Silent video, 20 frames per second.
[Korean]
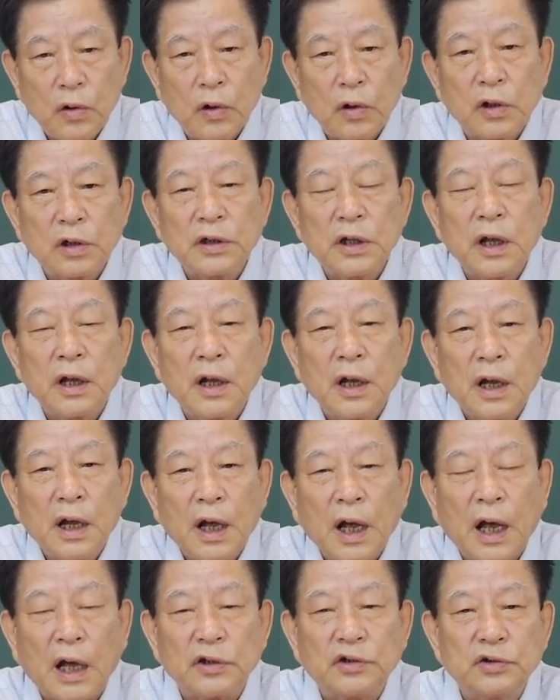근데
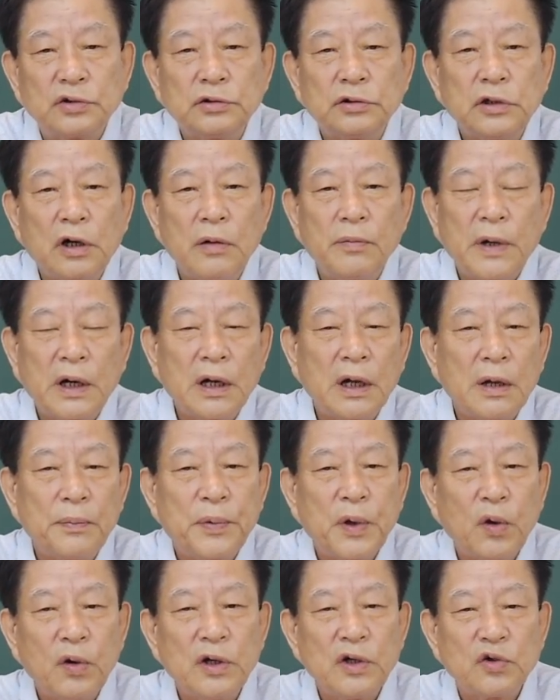아주 얼마나
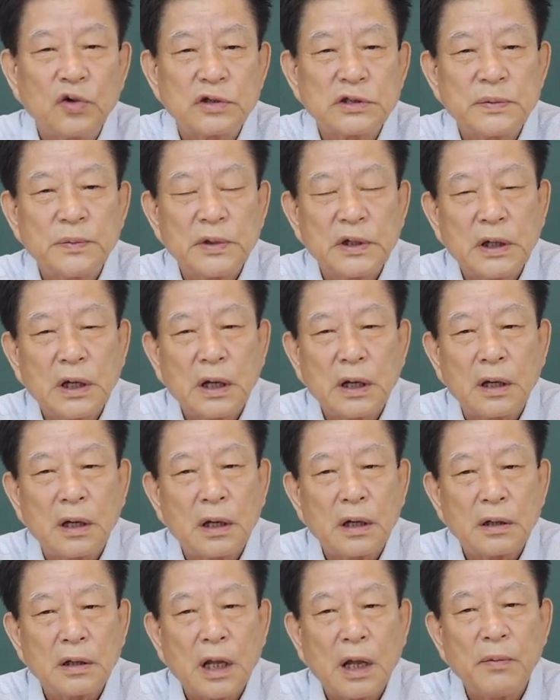표현이
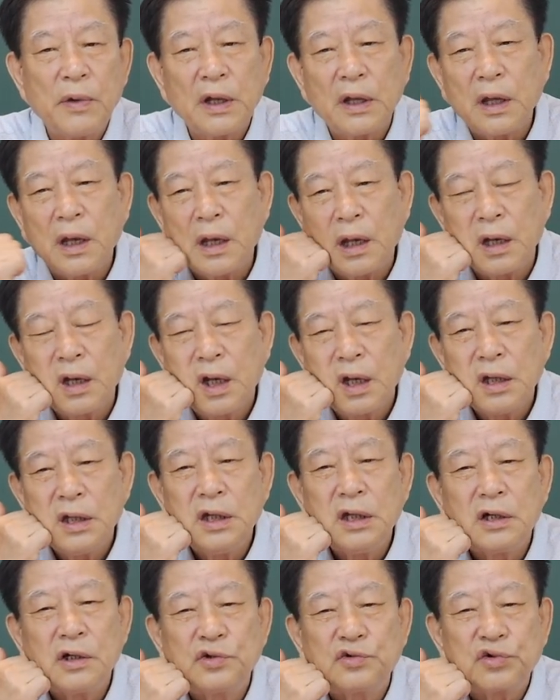좋습니까? 남에게
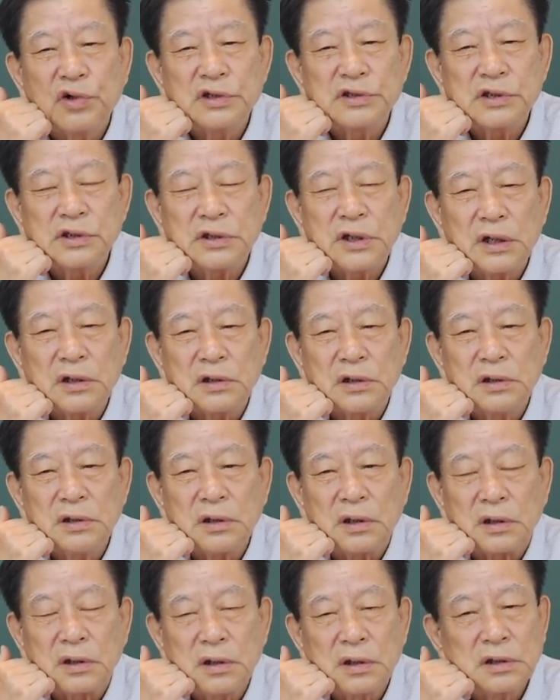일을 주었을
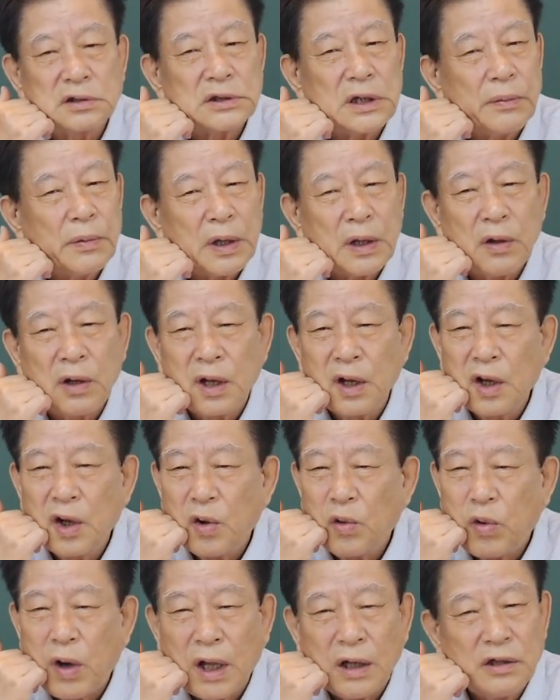때는 그 사람에게
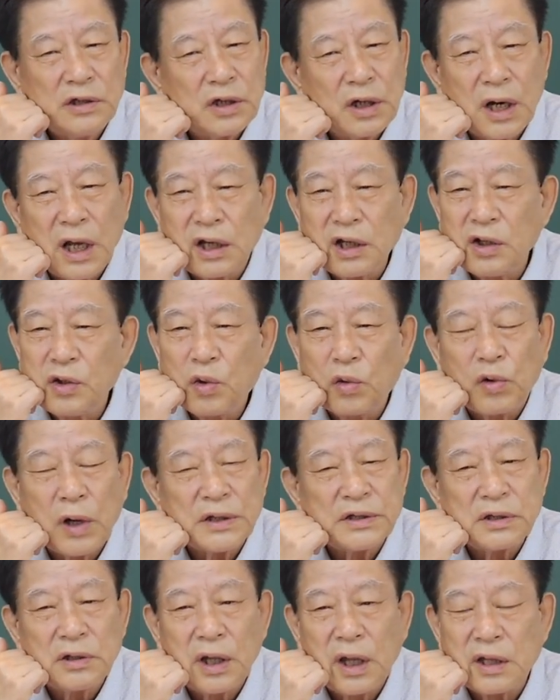완전하기를
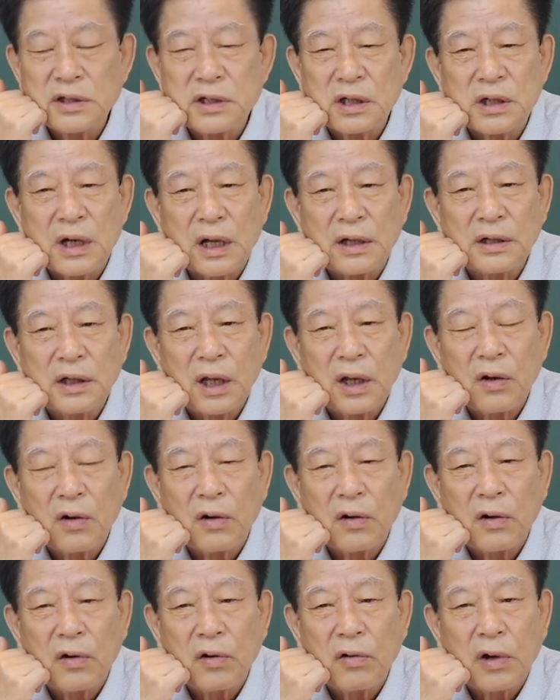요구해서는 안
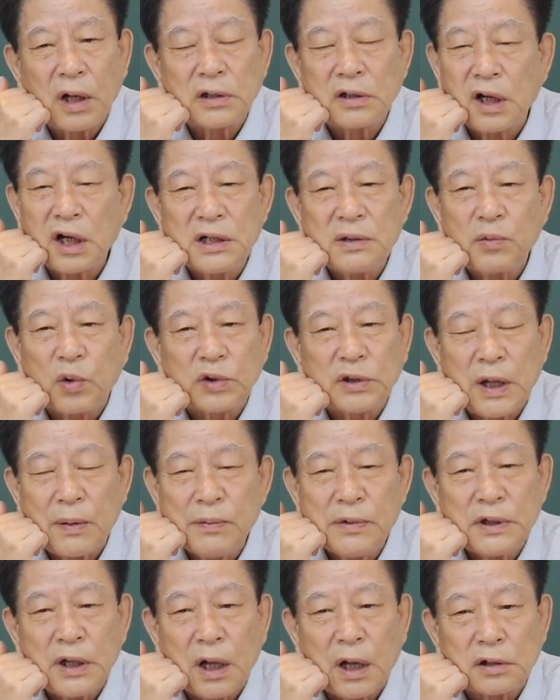돼요. 완전하지
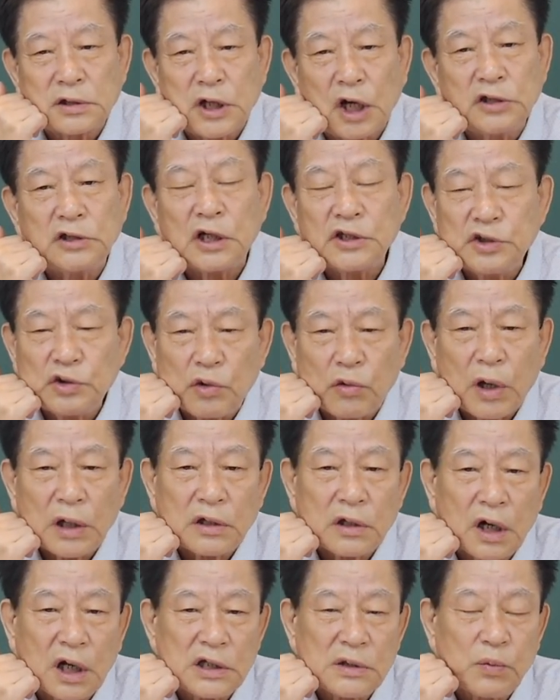못합니다. 자기 자신도
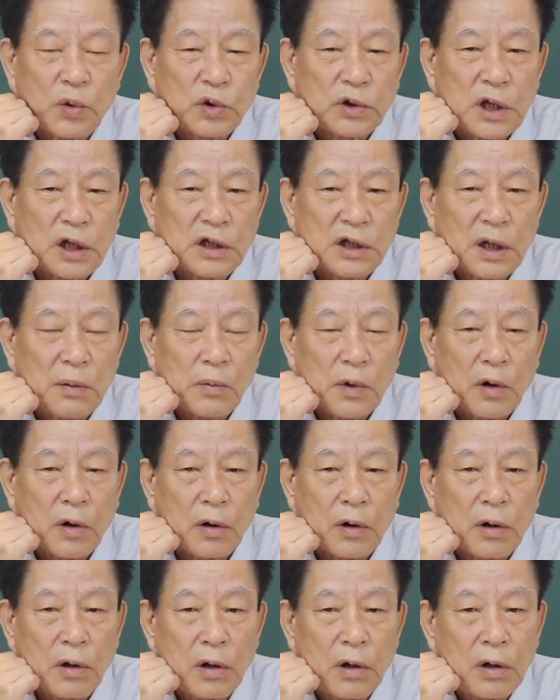완전하지 못한데
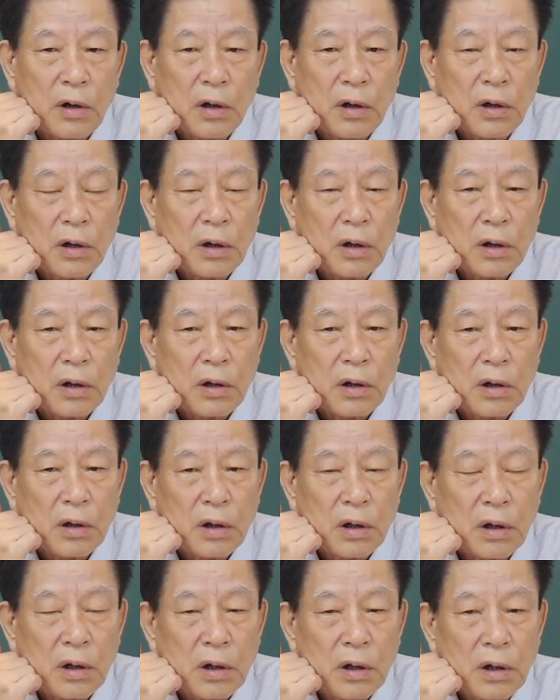뭐.
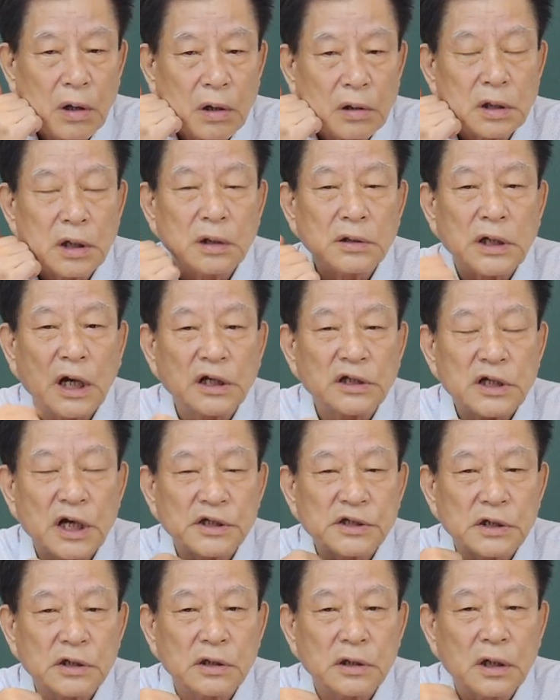근데 자기
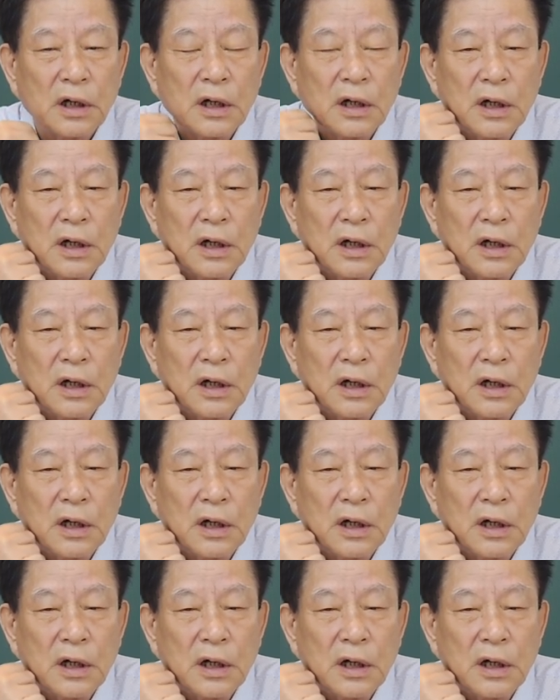자신을